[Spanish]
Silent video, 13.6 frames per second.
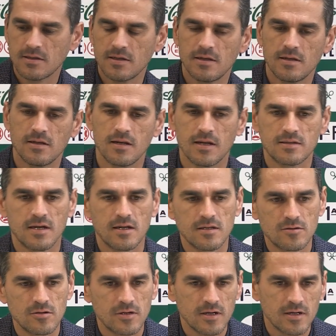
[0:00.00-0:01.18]
que la
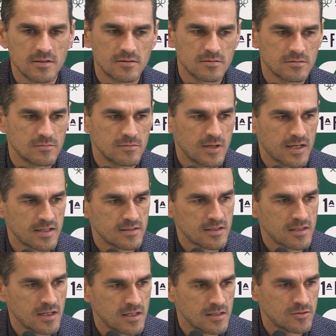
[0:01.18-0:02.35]
trayectoria es una gran
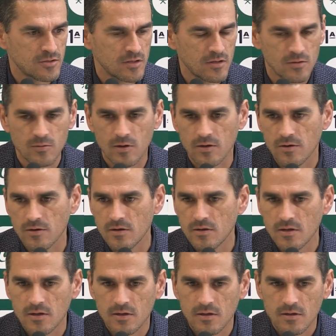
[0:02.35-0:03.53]
trayectoria de un jugador
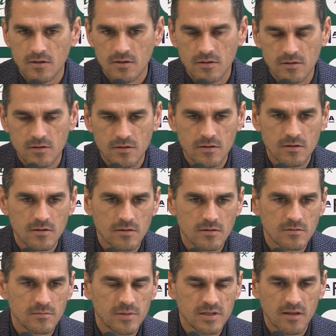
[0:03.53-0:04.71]

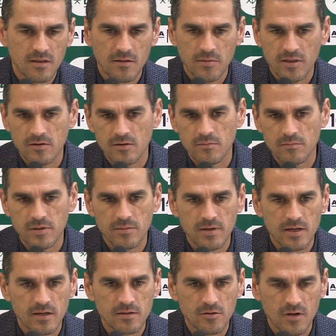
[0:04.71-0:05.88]
con participación en,
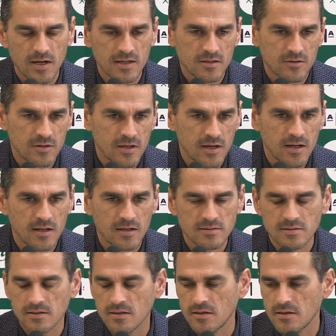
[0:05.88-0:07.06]
primer, en todas las categorías
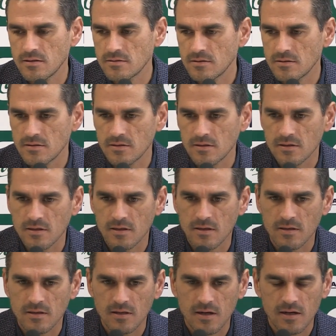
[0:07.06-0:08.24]
eh, eh,
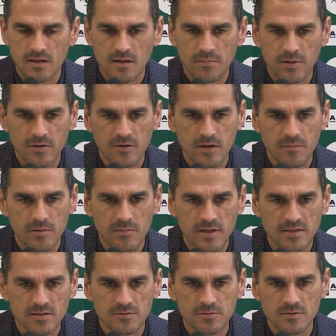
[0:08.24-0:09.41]
de la Liga Española, primera,
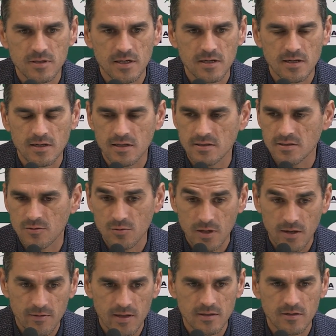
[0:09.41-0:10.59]
segunda y
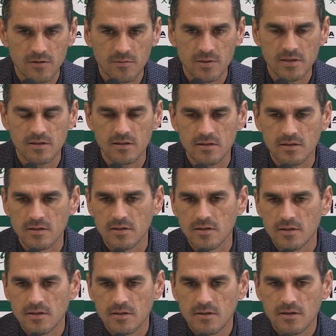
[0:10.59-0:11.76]
segunda B anteriormente.
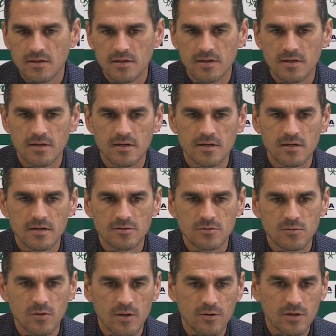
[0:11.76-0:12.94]
es un
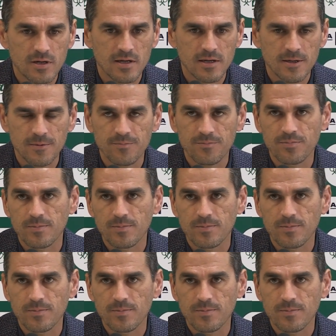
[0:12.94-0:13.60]
jugador que